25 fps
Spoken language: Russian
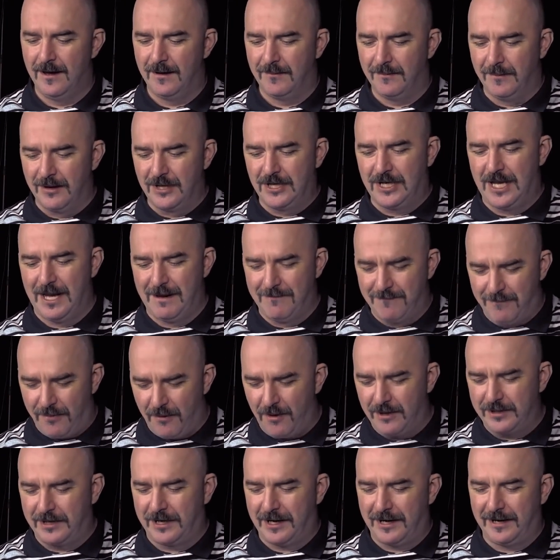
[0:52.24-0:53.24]
Мы шли
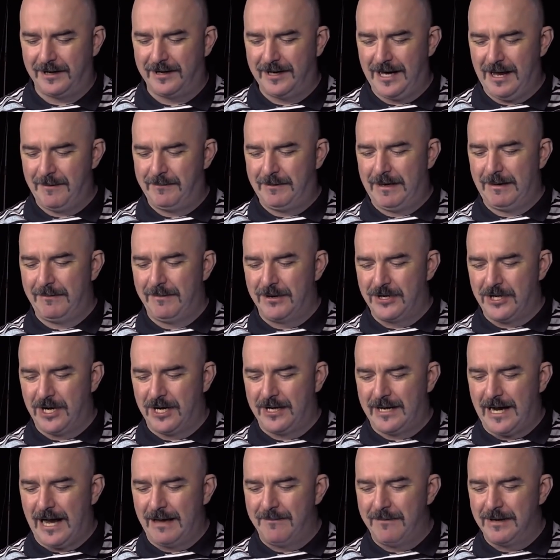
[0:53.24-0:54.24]
бодро, крепкими
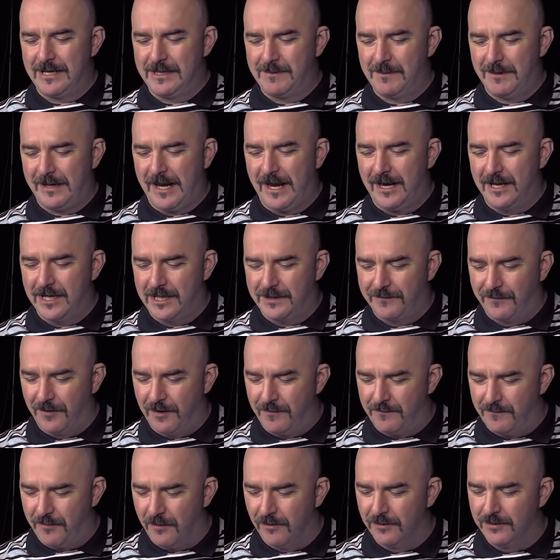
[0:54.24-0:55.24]
шагами измеряли
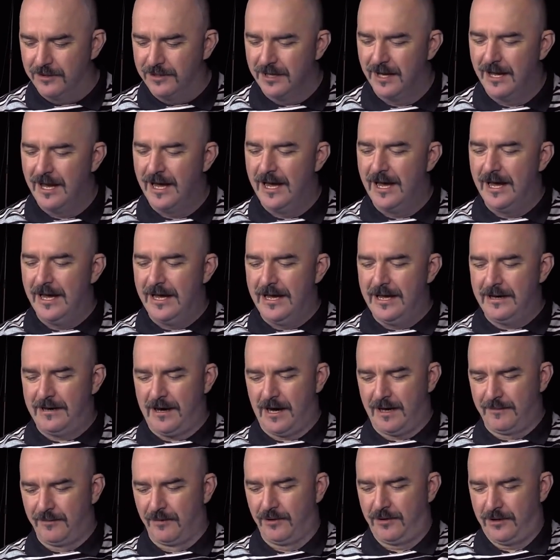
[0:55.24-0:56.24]
свой путь, и
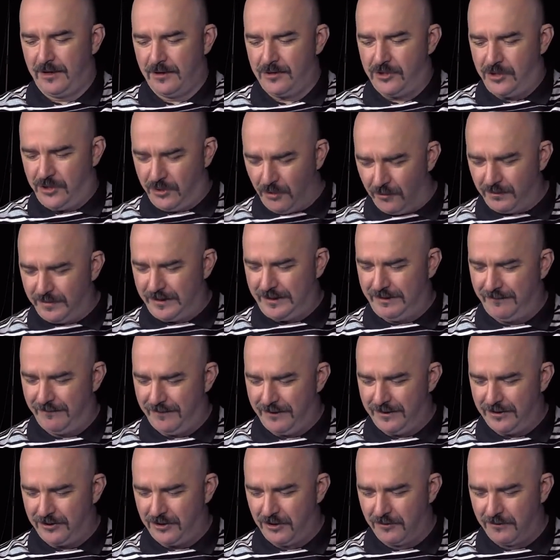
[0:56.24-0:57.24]
как будто
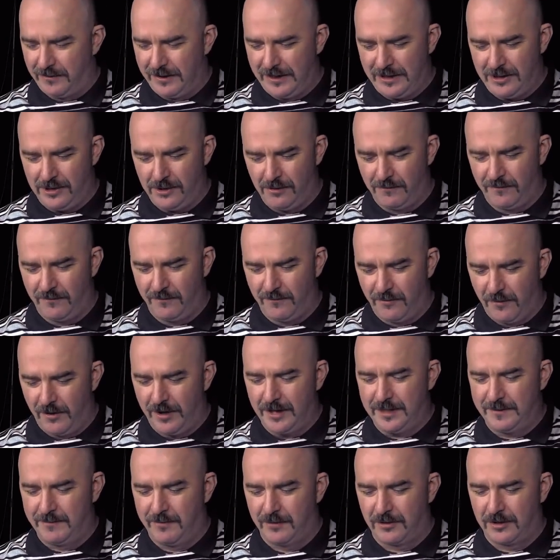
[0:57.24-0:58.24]
чувствовали, что мы идем в
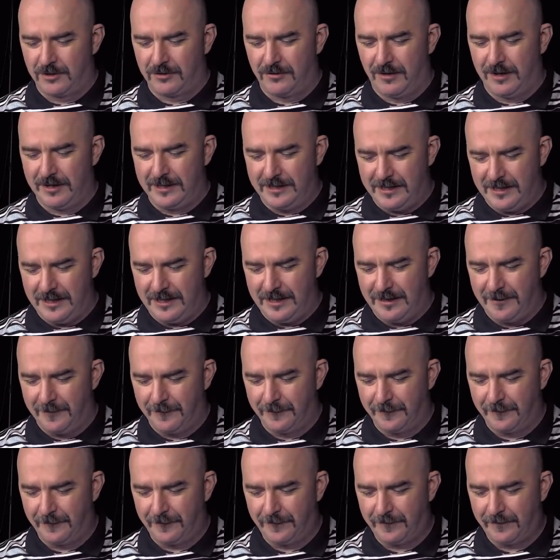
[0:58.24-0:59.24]
бой с
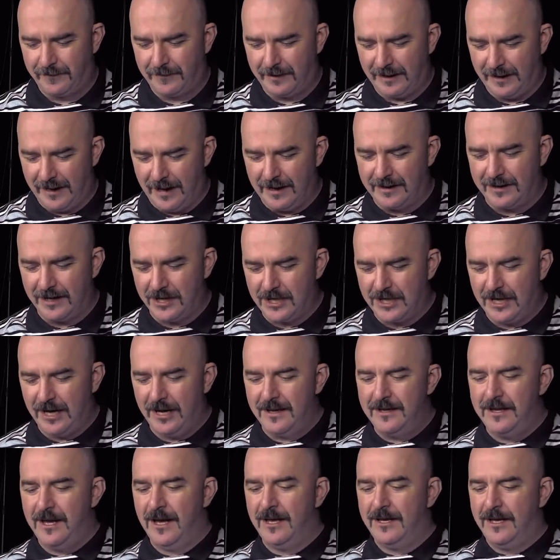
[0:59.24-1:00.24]
буржуазией. Это
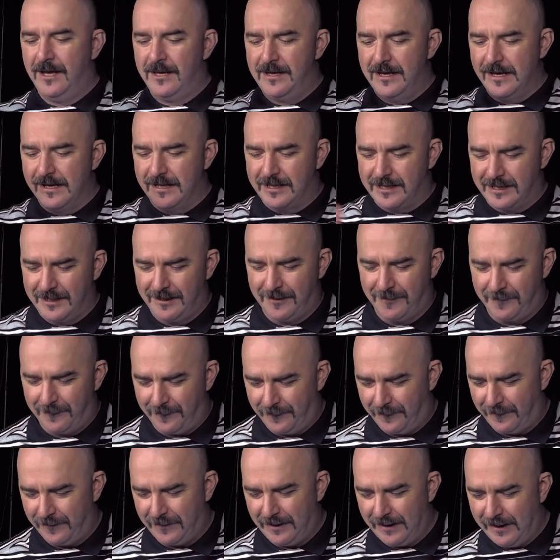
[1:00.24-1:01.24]
шли не
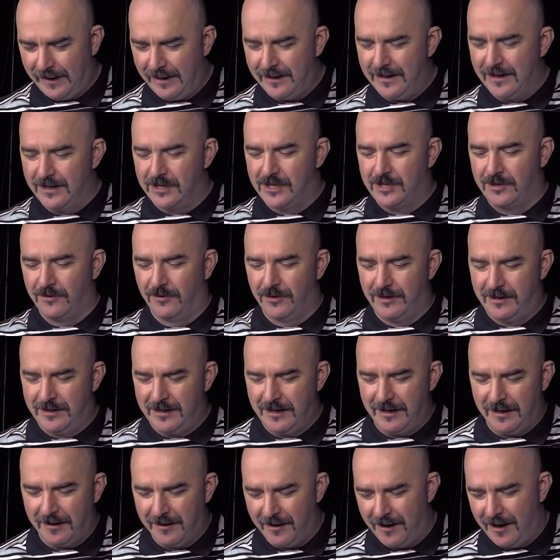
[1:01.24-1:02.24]
единицы и не
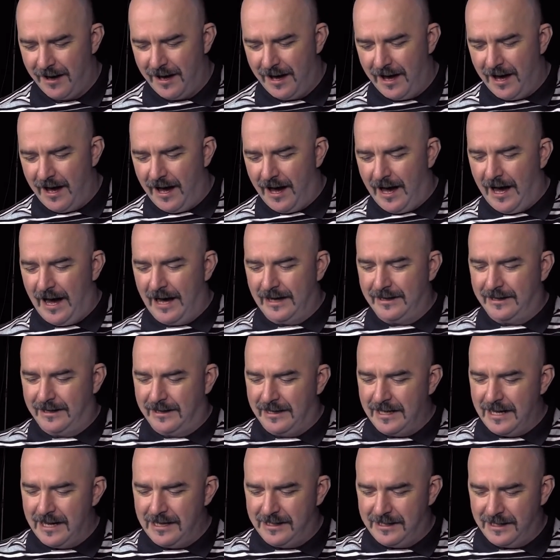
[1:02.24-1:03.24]
сотни, а
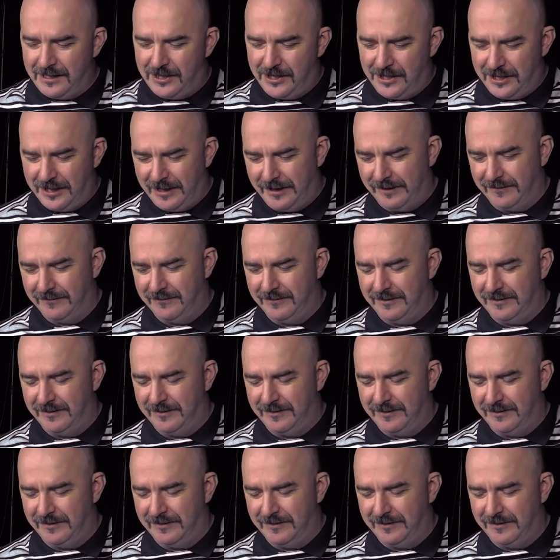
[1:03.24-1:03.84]
тысячи,